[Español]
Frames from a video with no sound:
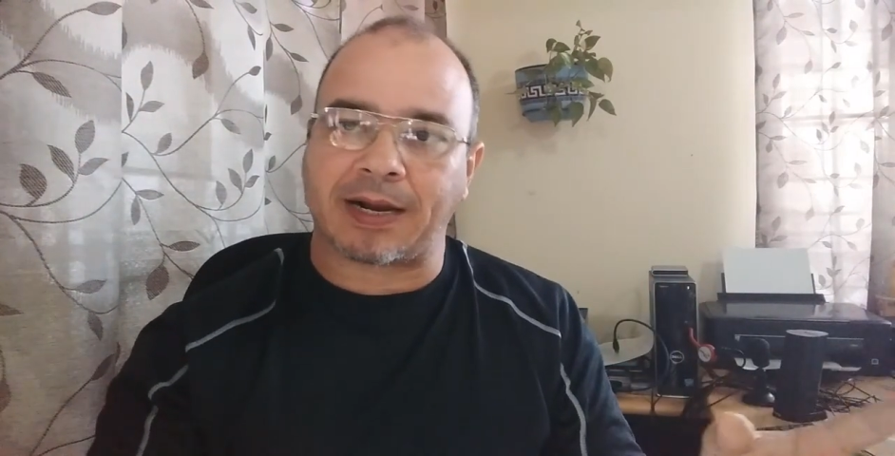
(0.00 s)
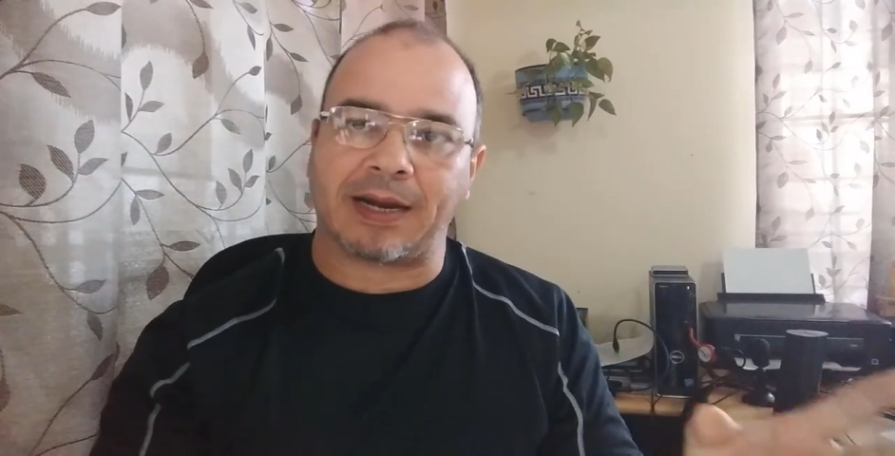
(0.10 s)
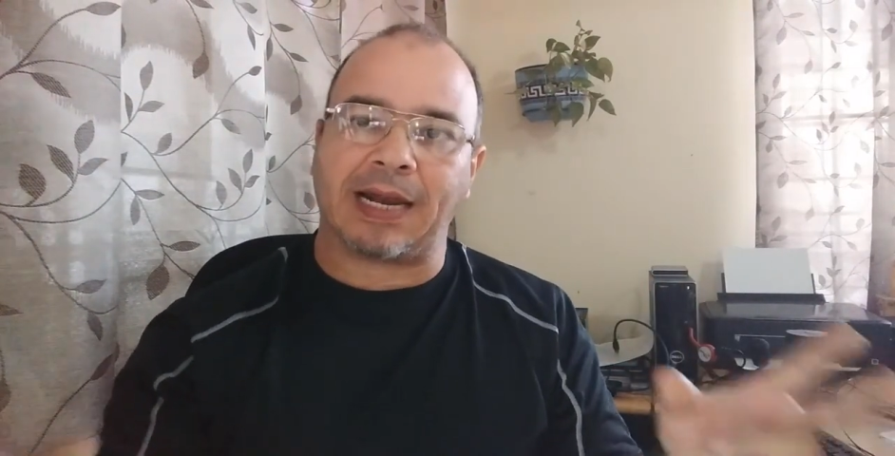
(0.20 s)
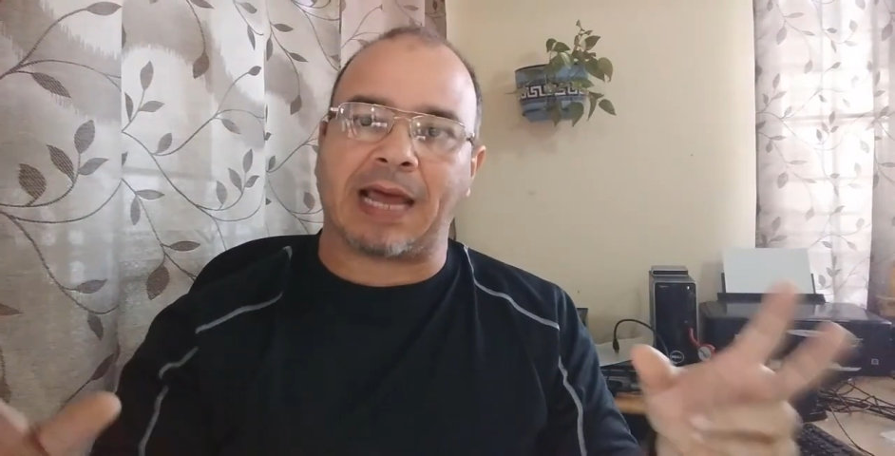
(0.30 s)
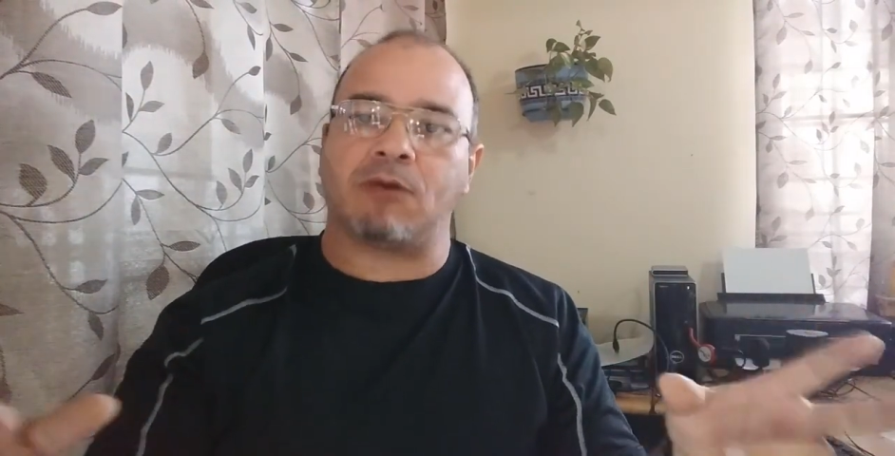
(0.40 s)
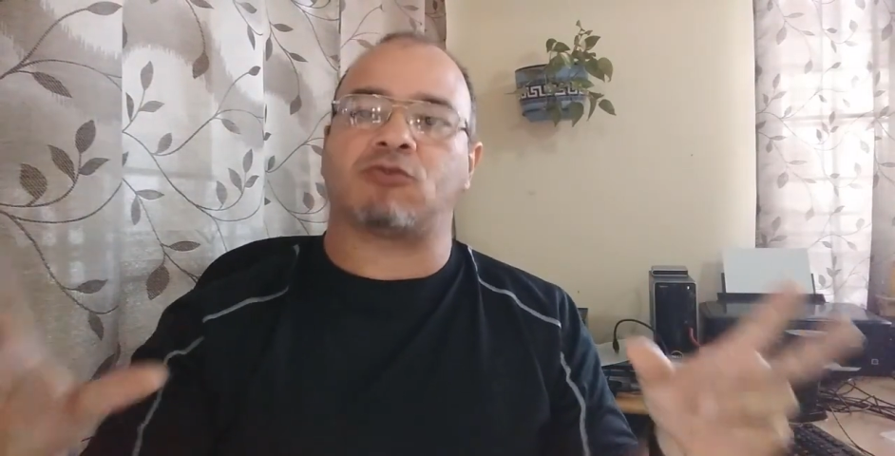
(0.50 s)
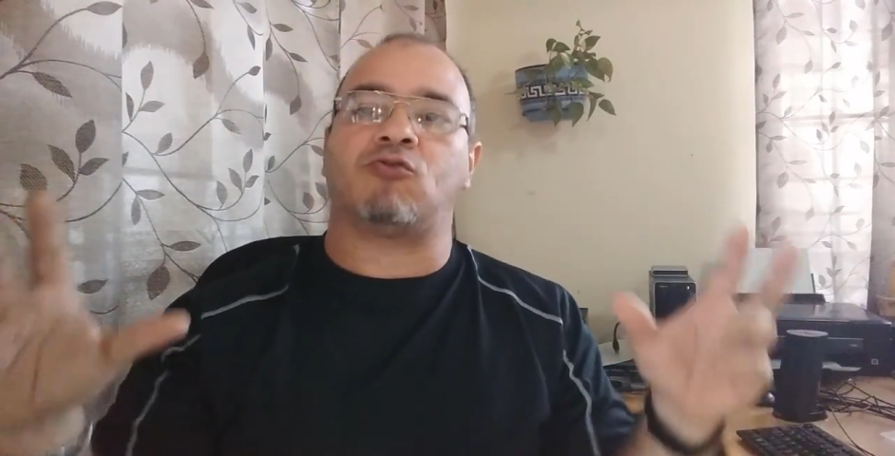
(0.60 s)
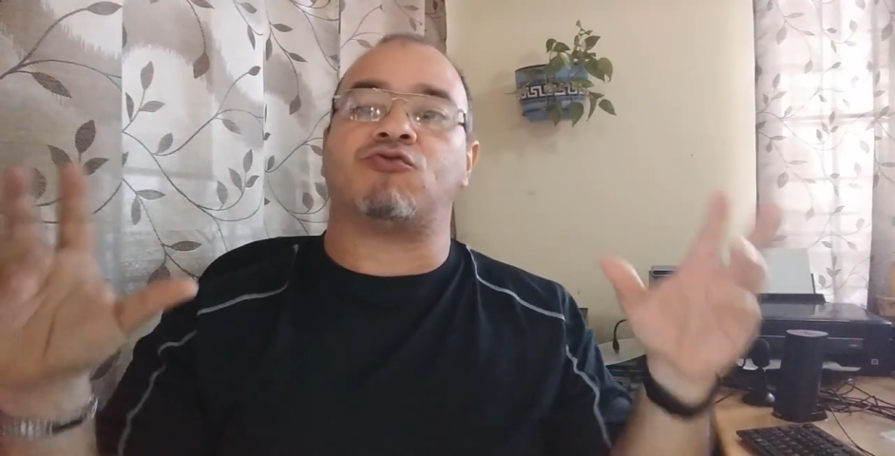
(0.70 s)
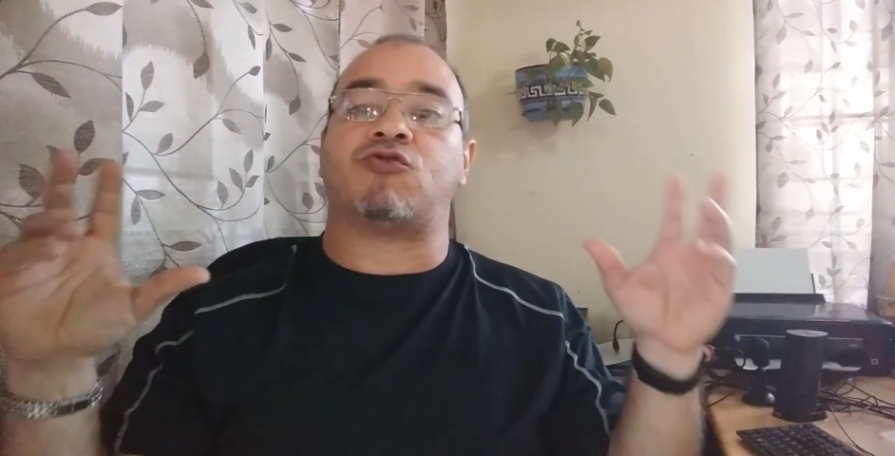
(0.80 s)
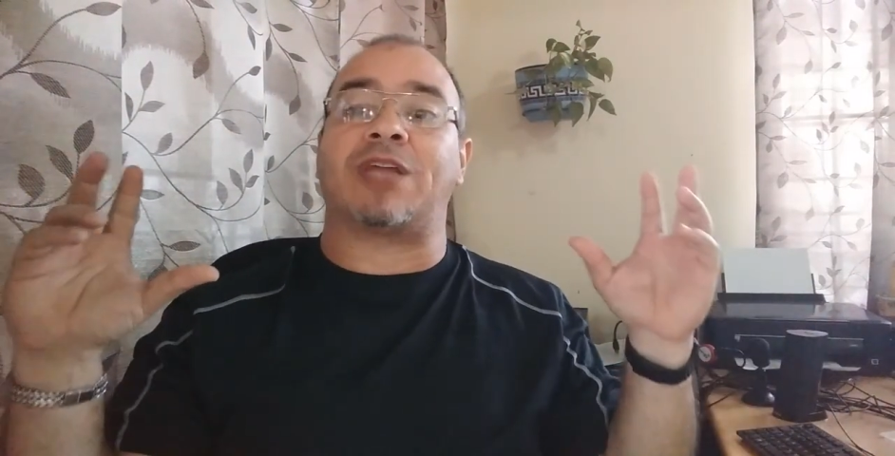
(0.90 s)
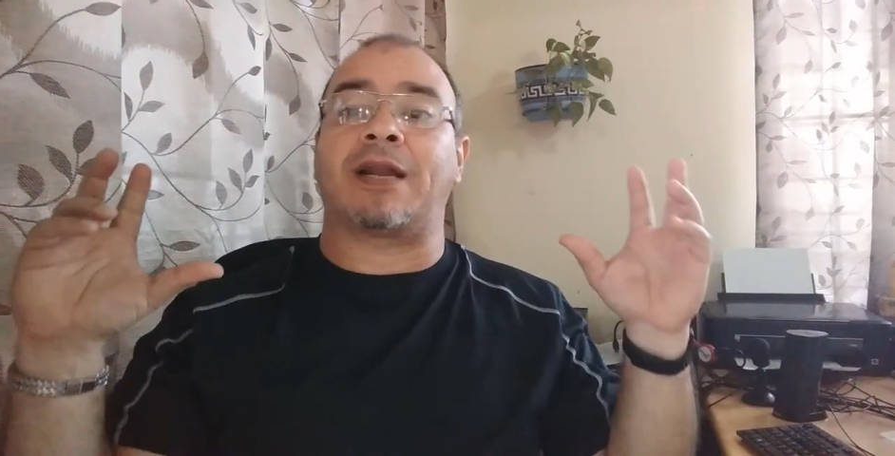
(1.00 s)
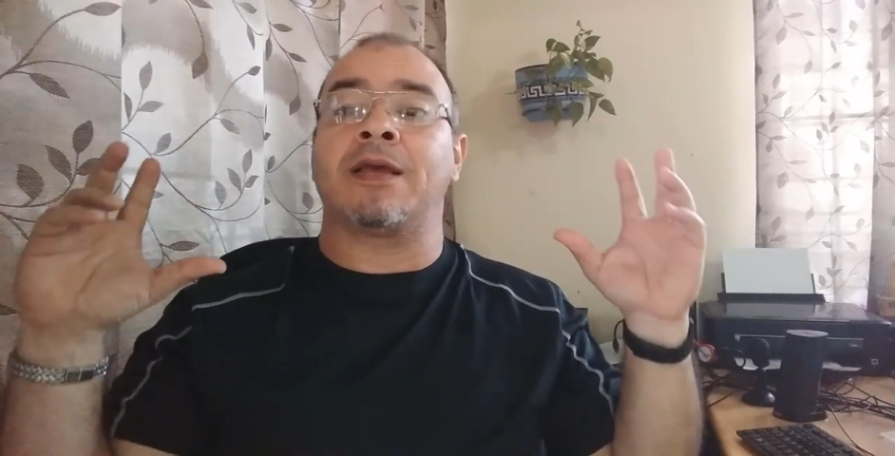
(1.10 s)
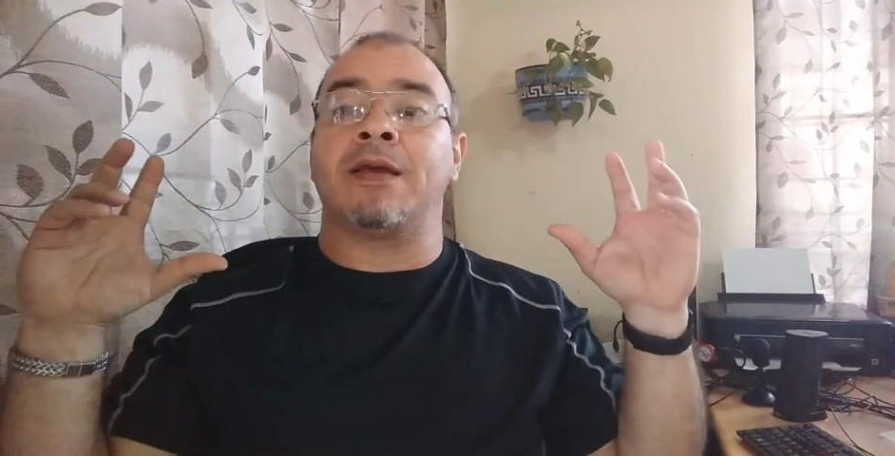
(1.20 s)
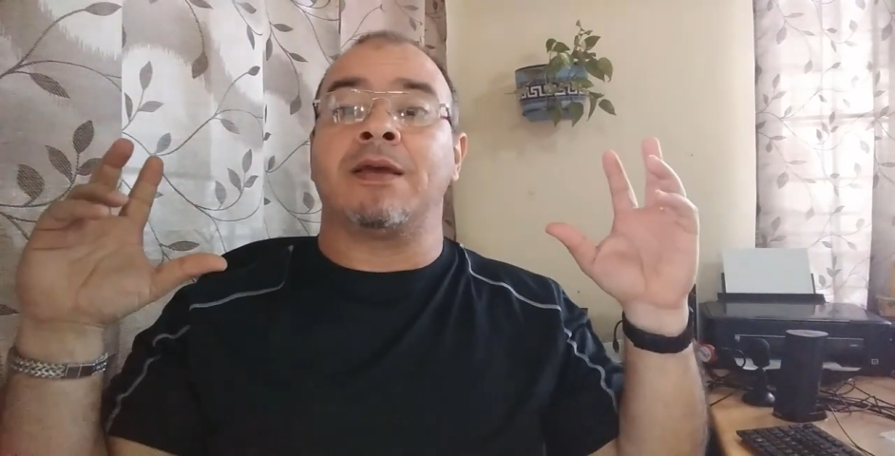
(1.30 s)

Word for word: arreglar o solucionar